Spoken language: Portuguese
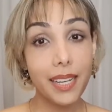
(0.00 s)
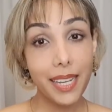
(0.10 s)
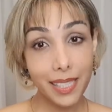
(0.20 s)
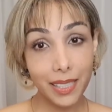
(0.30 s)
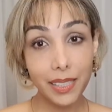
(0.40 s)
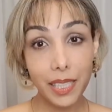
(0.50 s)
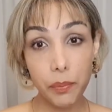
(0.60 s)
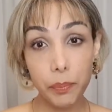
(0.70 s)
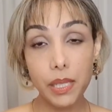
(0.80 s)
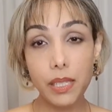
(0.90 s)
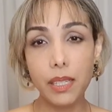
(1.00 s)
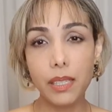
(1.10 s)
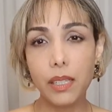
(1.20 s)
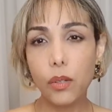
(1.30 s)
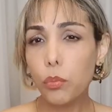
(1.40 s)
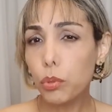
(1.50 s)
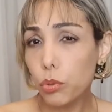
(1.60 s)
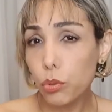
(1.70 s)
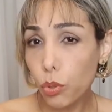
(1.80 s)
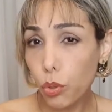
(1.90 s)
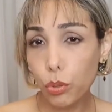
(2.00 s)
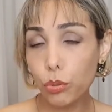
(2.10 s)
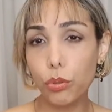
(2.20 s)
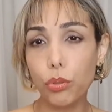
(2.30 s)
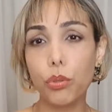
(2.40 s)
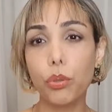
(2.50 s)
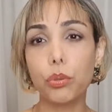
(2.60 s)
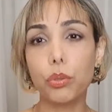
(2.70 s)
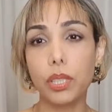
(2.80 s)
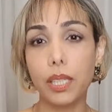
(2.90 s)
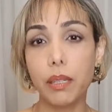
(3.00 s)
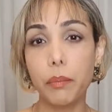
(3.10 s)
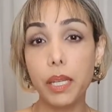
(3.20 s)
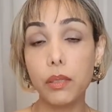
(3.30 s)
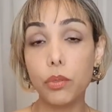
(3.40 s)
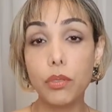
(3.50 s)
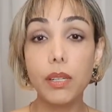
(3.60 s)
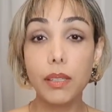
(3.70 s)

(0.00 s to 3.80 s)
Essa terapia, como todos os outros tratamentos,